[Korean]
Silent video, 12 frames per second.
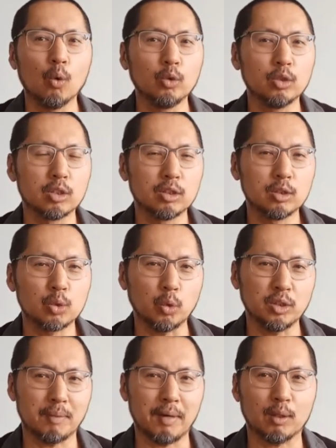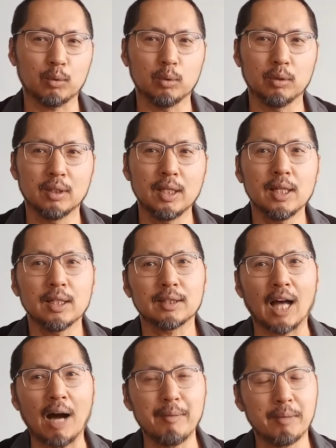오늘은 손잡았고
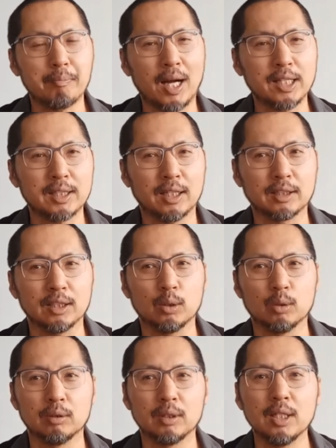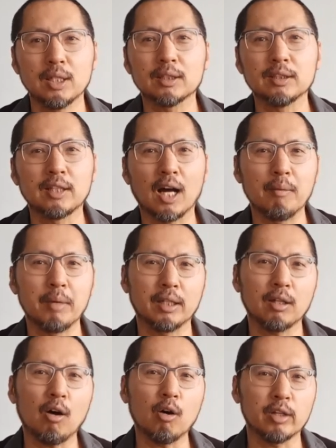다음엔 팔짱 끼고 그
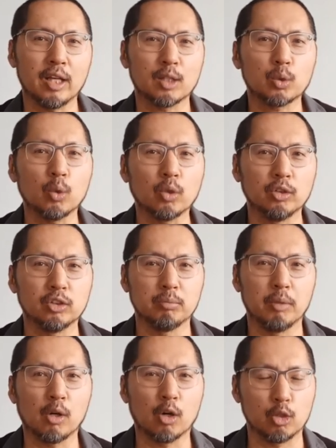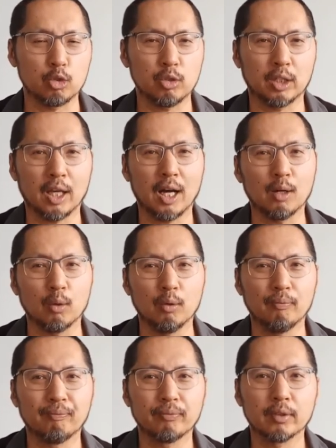다음엔 허리에 손 얹으며 걸을 수 있게 하고